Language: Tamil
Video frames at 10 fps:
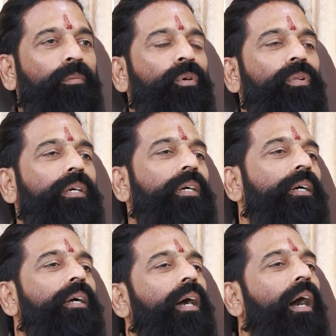வரும்போது
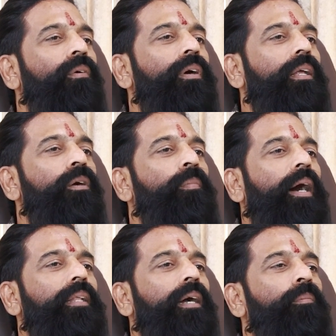அவங்களுக்கு
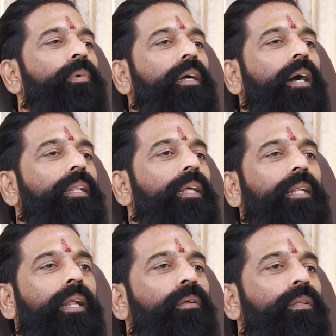பாதுகாப்பு இருக்காது
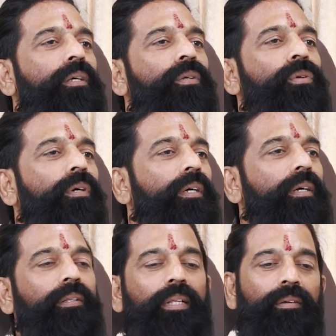எதனா அது இஷ்யூ
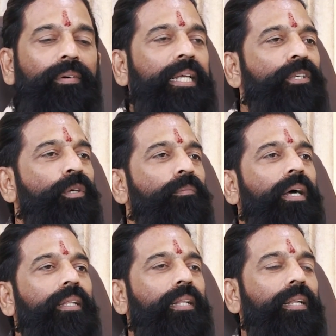இந்த ஈவ்டீசிங்
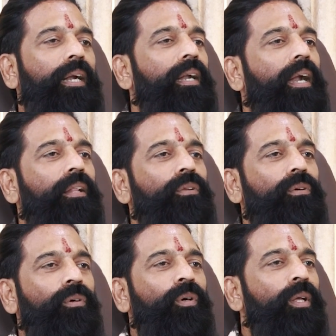மாதிரி எதனா
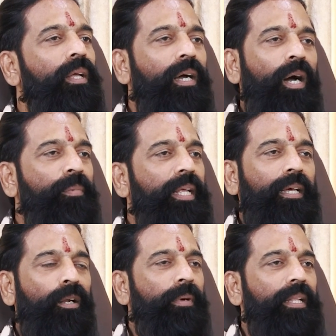நடந்துடும்
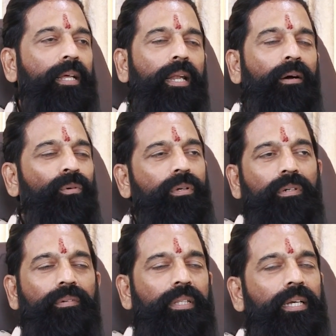அப்படிங்கிற மாதிரி எல்லாம் ஒரு
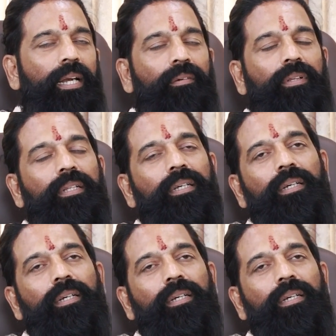விதிகளை வந்து